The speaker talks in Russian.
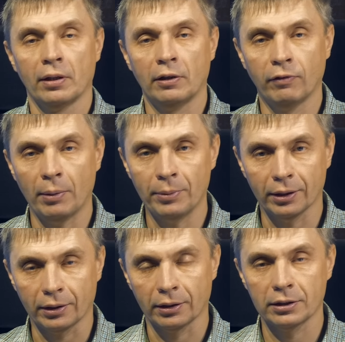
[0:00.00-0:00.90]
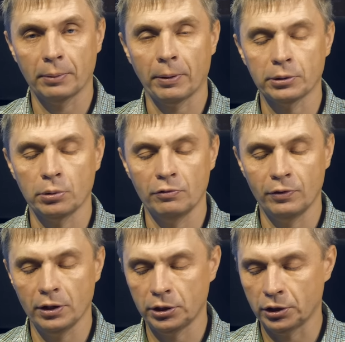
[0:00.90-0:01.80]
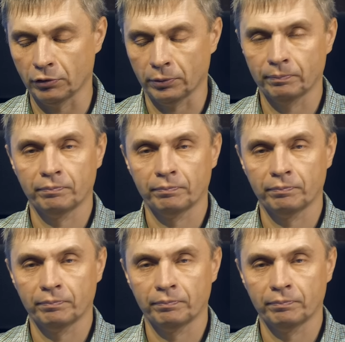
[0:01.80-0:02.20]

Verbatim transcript: 2 метра, на диапазоне VHF.